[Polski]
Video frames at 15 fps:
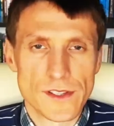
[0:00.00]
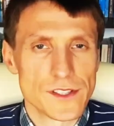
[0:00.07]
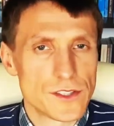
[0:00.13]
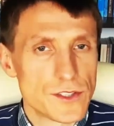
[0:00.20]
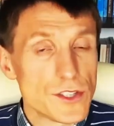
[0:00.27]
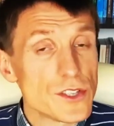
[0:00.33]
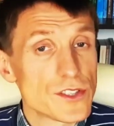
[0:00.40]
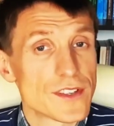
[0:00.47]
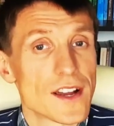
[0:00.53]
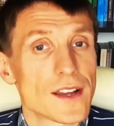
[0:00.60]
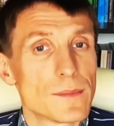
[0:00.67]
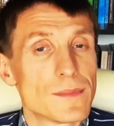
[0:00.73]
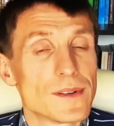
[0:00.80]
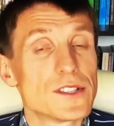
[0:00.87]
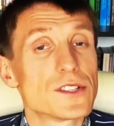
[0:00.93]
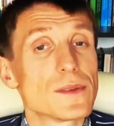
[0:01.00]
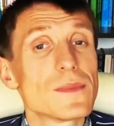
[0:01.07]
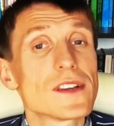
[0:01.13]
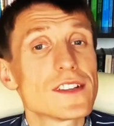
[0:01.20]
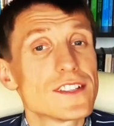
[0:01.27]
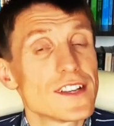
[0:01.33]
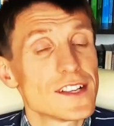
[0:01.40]
Dzisiaj będziemy
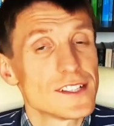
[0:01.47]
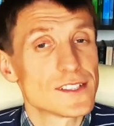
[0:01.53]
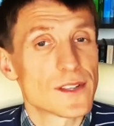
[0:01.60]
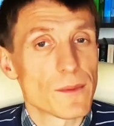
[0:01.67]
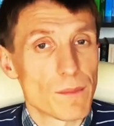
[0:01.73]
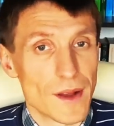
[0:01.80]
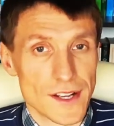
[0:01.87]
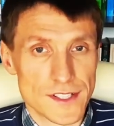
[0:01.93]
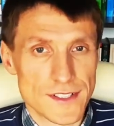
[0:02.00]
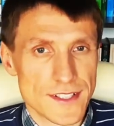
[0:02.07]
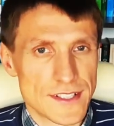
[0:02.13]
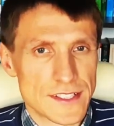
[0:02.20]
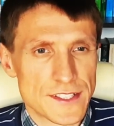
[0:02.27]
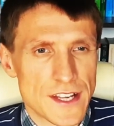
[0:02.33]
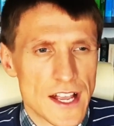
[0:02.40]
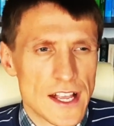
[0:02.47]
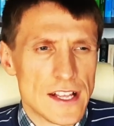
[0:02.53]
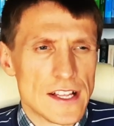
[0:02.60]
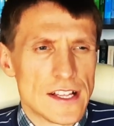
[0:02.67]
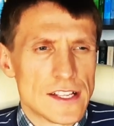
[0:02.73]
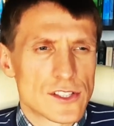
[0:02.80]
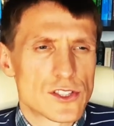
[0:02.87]
chcieli zobaczyć,
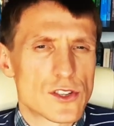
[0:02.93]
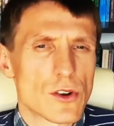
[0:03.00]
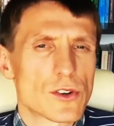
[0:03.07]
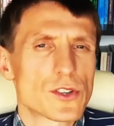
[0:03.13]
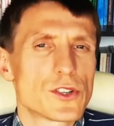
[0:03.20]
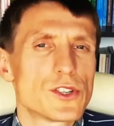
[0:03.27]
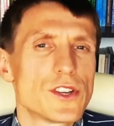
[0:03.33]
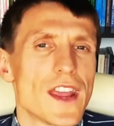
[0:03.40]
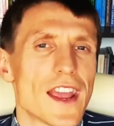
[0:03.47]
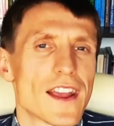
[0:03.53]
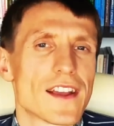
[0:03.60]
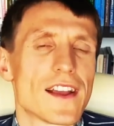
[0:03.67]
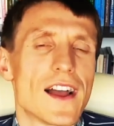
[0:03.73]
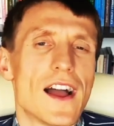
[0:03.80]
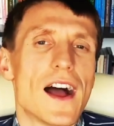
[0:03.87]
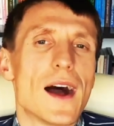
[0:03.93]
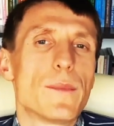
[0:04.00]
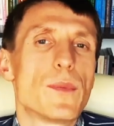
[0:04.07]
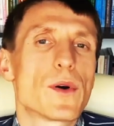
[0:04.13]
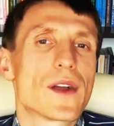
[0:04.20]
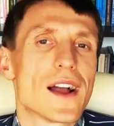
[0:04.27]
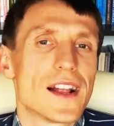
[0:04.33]
co Księga
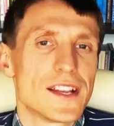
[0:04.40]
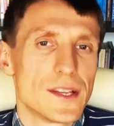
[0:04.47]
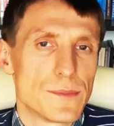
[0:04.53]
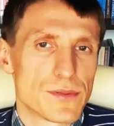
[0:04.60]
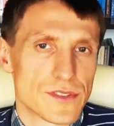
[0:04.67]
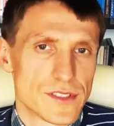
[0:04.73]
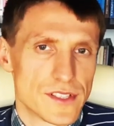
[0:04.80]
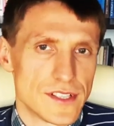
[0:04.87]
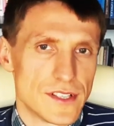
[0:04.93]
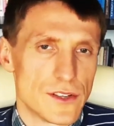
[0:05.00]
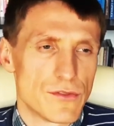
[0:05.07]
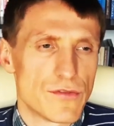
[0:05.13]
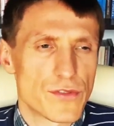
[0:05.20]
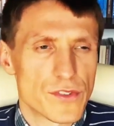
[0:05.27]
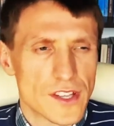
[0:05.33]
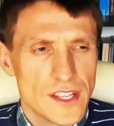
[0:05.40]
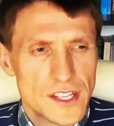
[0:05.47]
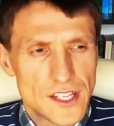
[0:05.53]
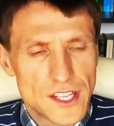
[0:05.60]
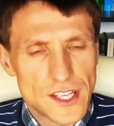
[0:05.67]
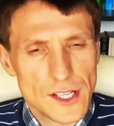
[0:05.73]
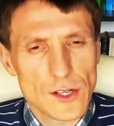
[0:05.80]
Apokalipsy w
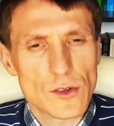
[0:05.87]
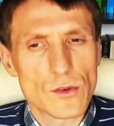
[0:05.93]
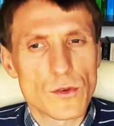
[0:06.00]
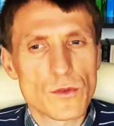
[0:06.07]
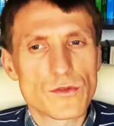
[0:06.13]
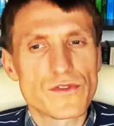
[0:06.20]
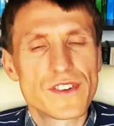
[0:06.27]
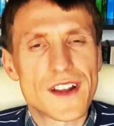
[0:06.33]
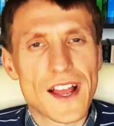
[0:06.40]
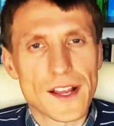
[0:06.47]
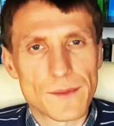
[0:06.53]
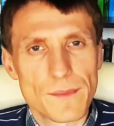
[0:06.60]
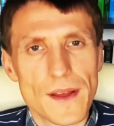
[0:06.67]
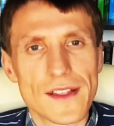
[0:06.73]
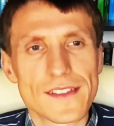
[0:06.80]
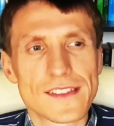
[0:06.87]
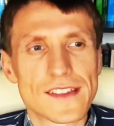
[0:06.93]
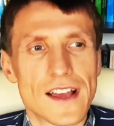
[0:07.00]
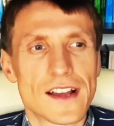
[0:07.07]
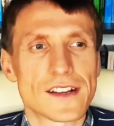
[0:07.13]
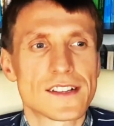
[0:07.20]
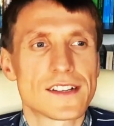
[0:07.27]
kilku
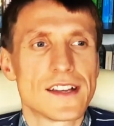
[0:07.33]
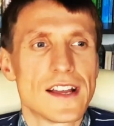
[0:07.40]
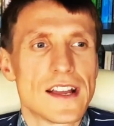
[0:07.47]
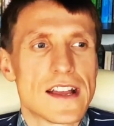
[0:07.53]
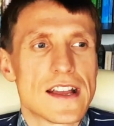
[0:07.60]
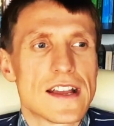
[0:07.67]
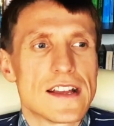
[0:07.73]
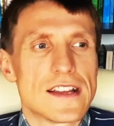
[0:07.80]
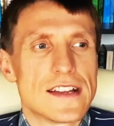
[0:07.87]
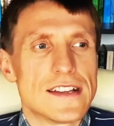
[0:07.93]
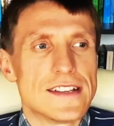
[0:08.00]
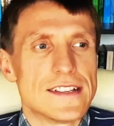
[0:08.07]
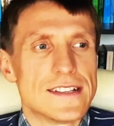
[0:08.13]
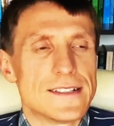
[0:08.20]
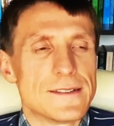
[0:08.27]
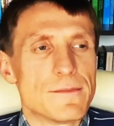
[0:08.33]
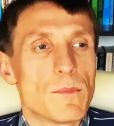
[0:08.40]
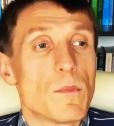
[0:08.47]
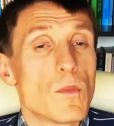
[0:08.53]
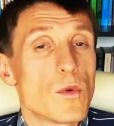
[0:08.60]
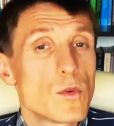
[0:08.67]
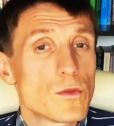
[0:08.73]
fragmentach e,
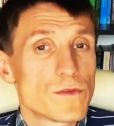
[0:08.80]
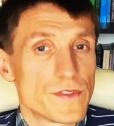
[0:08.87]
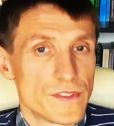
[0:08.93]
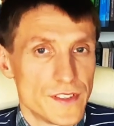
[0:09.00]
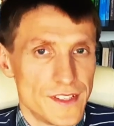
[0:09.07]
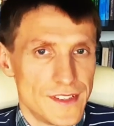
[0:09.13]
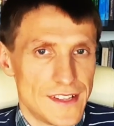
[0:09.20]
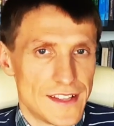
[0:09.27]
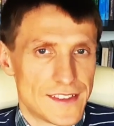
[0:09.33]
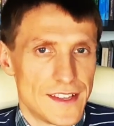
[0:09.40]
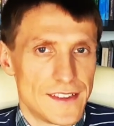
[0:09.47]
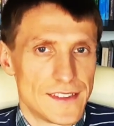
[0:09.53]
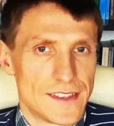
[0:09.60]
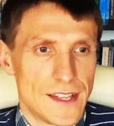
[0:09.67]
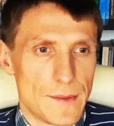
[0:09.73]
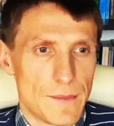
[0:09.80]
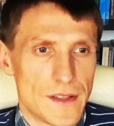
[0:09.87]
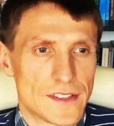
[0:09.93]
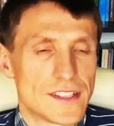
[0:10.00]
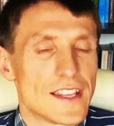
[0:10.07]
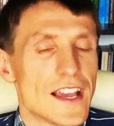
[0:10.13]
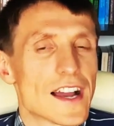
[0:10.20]
mówi na ten
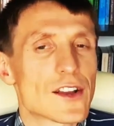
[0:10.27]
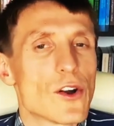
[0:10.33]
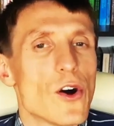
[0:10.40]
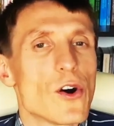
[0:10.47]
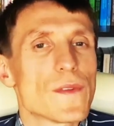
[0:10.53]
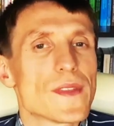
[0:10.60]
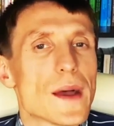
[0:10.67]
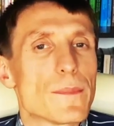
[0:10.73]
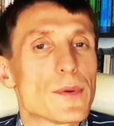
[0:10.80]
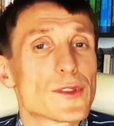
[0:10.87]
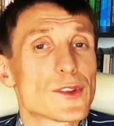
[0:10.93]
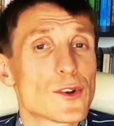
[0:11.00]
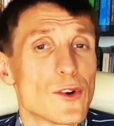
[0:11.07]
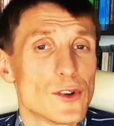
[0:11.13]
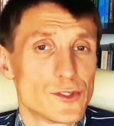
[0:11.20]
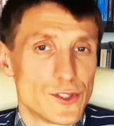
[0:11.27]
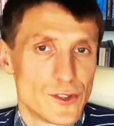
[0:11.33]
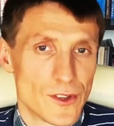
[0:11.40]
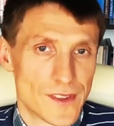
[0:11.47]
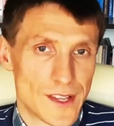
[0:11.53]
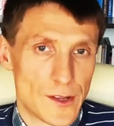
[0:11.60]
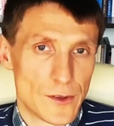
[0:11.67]
temat, jak ona podchodzi
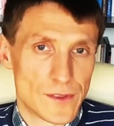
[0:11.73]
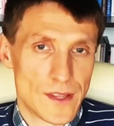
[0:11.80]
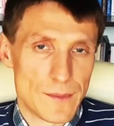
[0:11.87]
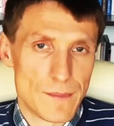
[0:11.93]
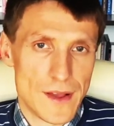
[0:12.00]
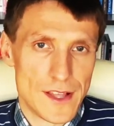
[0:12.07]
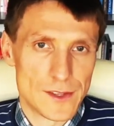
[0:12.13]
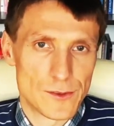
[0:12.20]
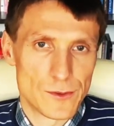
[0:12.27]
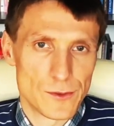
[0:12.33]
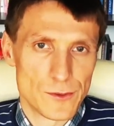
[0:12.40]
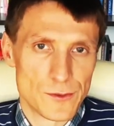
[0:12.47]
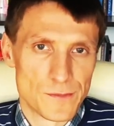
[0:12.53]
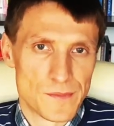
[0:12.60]
do tego tematu.